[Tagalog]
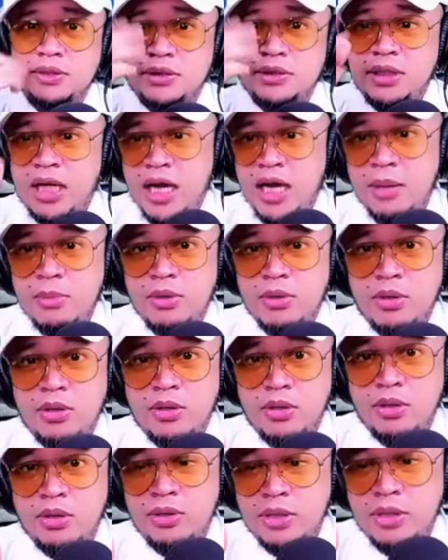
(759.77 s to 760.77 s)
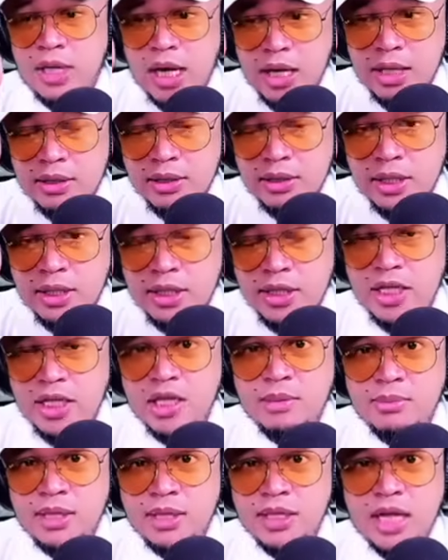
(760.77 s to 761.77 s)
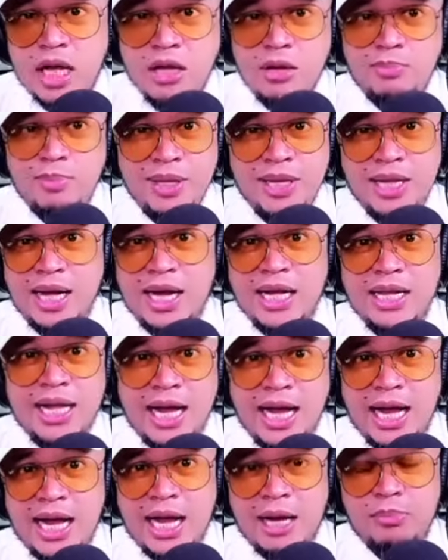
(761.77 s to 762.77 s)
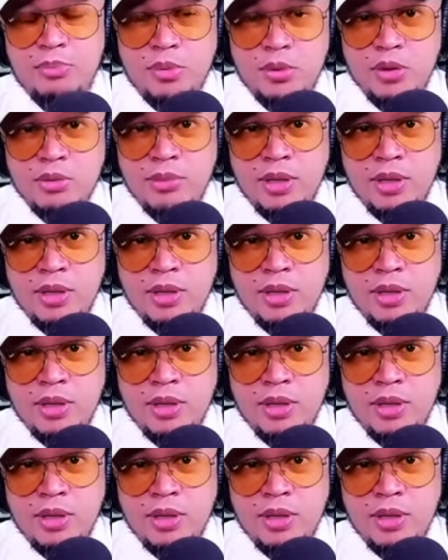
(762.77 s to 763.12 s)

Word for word: Alam mo, hindi naman tayo pinanganak kahapon.